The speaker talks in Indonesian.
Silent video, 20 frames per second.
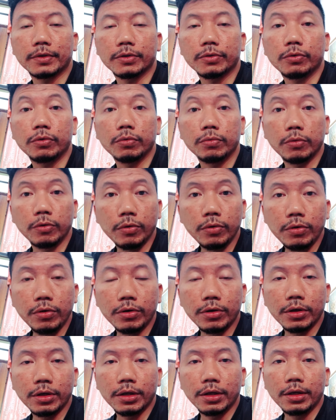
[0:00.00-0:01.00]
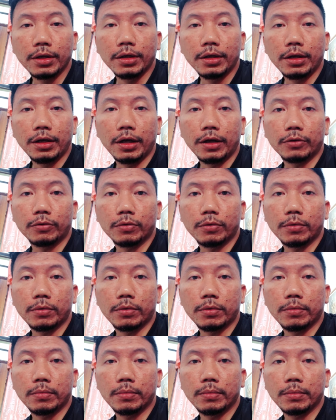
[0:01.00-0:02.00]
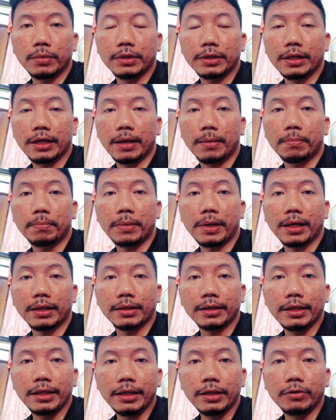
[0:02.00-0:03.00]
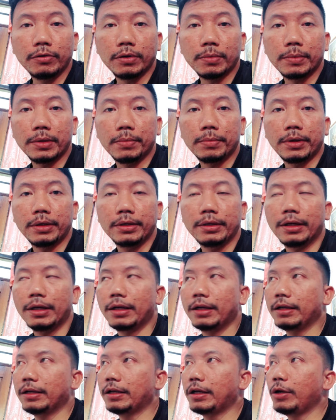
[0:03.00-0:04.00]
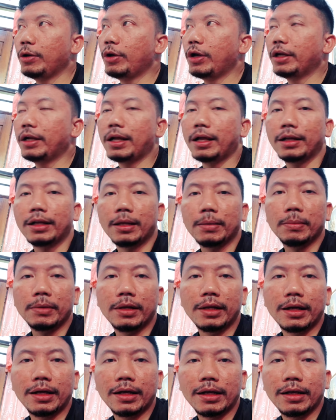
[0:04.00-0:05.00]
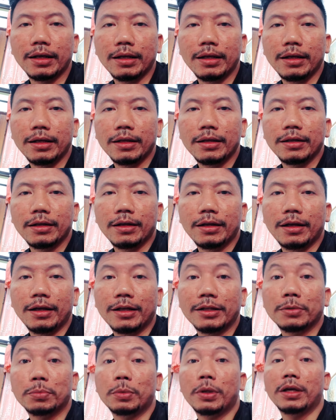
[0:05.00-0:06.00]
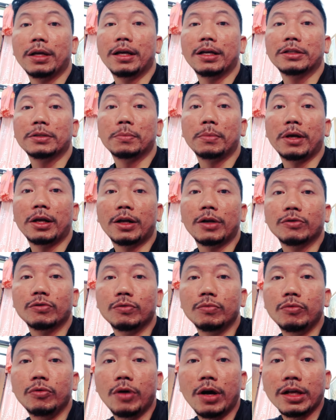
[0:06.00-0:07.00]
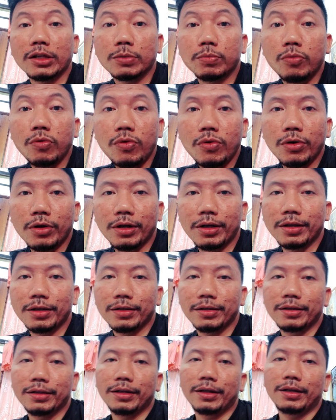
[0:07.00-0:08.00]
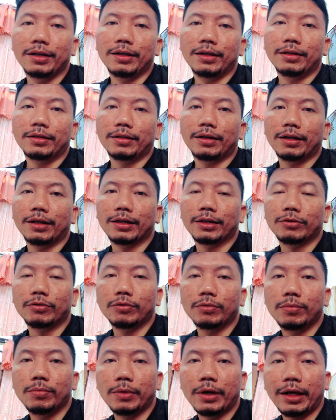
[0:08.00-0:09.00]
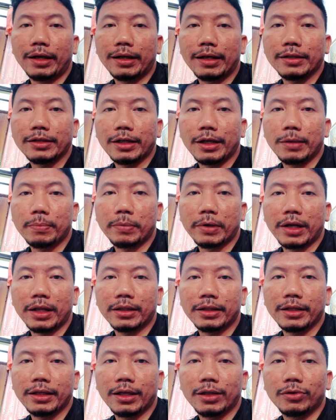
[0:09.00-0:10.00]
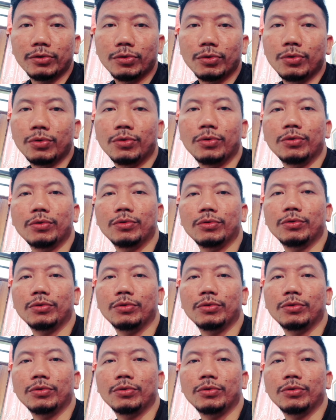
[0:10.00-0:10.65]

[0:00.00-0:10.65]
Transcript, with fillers: subuh atau menjelang pagi teman-teman ya kalau anak-anak bilang asma, asmara subuh asbuh ya nah itu mereka cari perhatian tuh